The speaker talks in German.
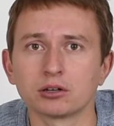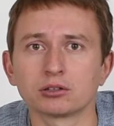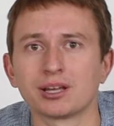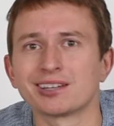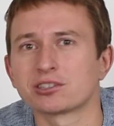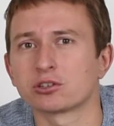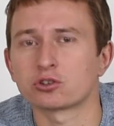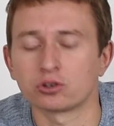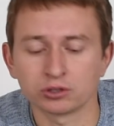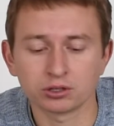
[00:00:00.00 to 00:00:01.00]
auch das
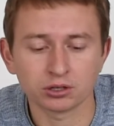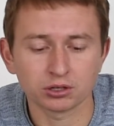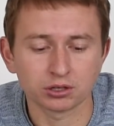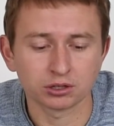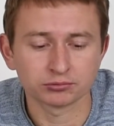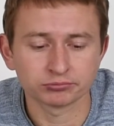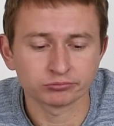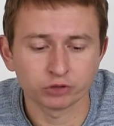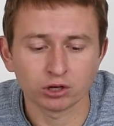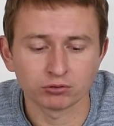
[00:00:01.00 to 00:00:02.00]
schon, ähm,
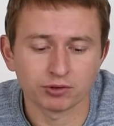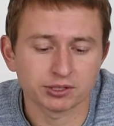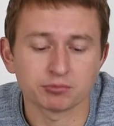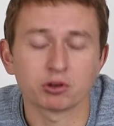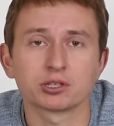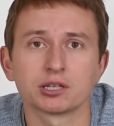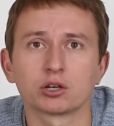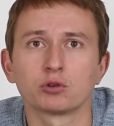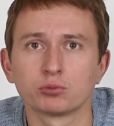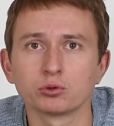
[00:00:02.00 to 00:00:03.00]
ja, weil es eben auch sehr, sehr
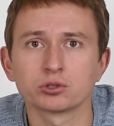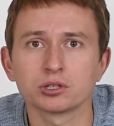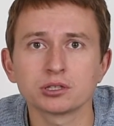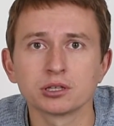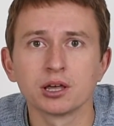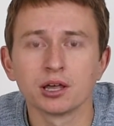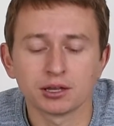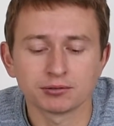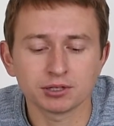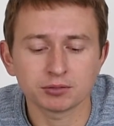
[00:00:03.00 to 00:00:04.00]
robust ist,
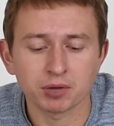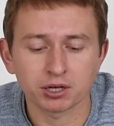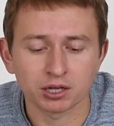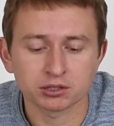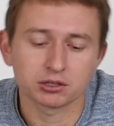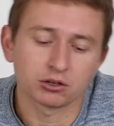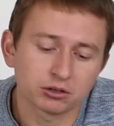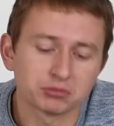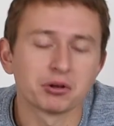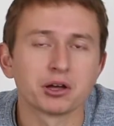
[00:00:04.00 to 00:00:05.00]
nicht mehr ganz
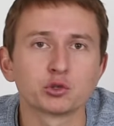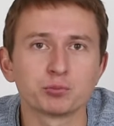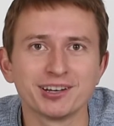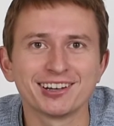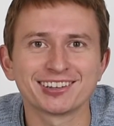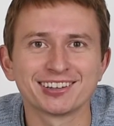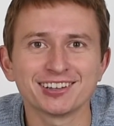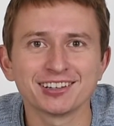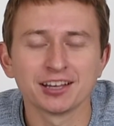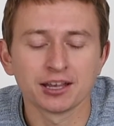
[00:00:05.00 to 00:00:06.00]
auch, also billig,
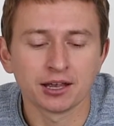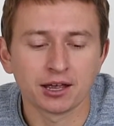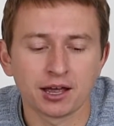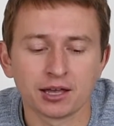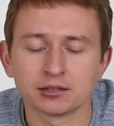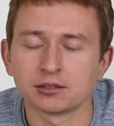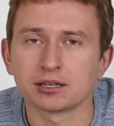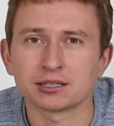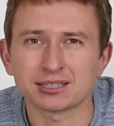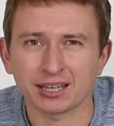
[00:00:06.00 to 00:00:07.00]
ja, ein
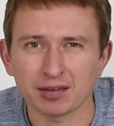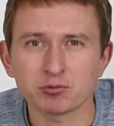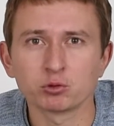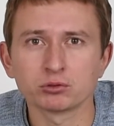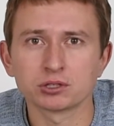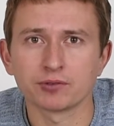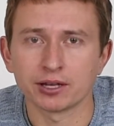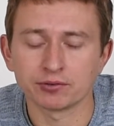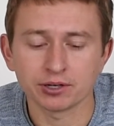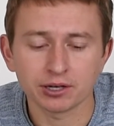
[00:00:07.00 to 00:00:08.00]
extrem gutes
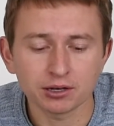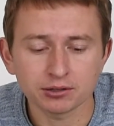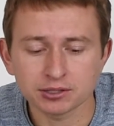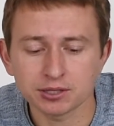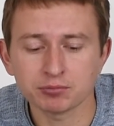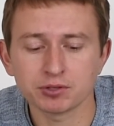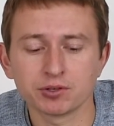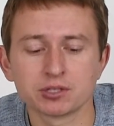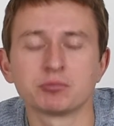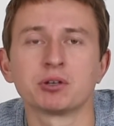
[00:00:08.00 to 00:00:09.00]
Weitwinkel, 7 bis
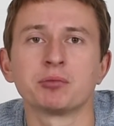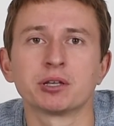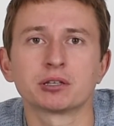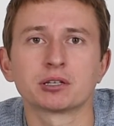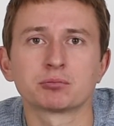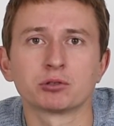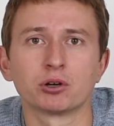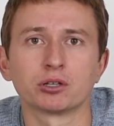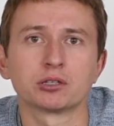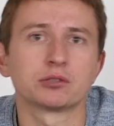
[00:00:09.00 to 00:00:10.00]
14 mm. Das
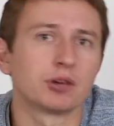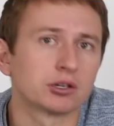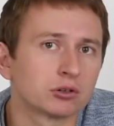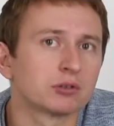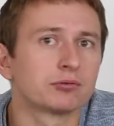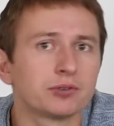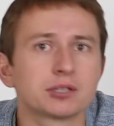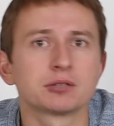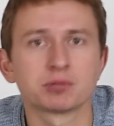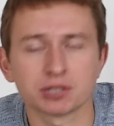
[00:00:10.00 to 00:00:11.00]
bedeutet, es wäre also
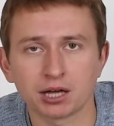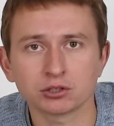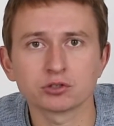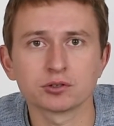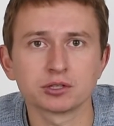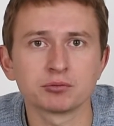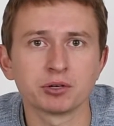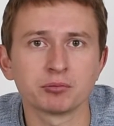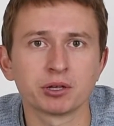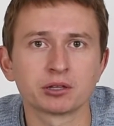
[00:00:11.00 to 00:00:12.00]
14 bis 28
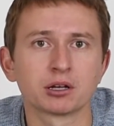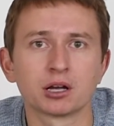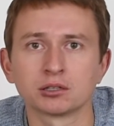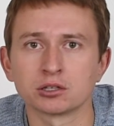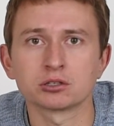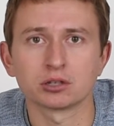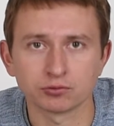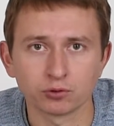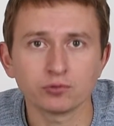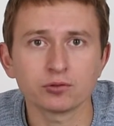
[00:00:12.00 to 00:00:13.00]
mm an jetzt
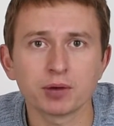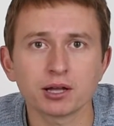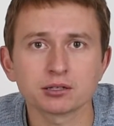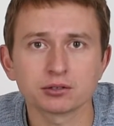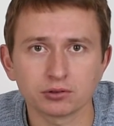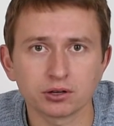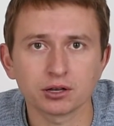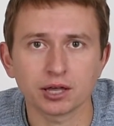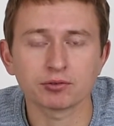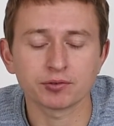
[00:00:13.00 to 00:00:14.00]

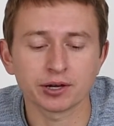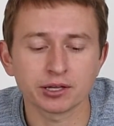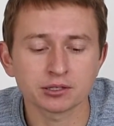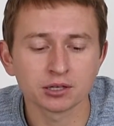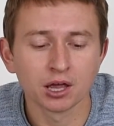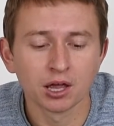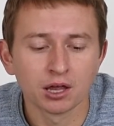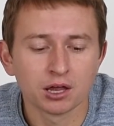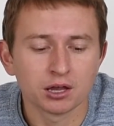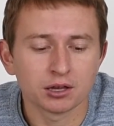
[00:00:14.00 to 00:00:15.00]
Vollformat-Äquivalent. Äh,
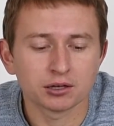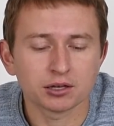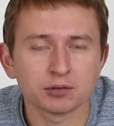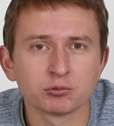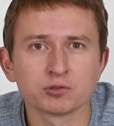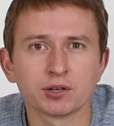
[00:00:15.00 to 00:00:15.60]
ich muss